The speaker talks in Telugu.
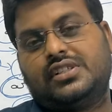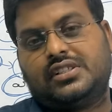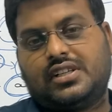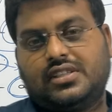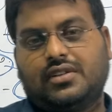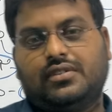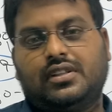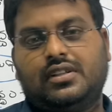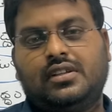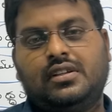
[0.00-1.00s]
సృష్టించడం
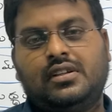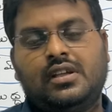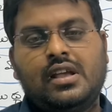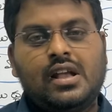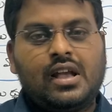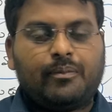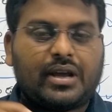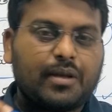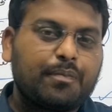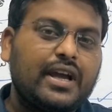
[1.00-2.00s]
జరుగుతుంది
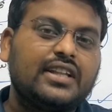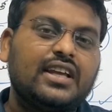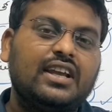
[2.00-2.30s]
మరి ఎప్పుడైతే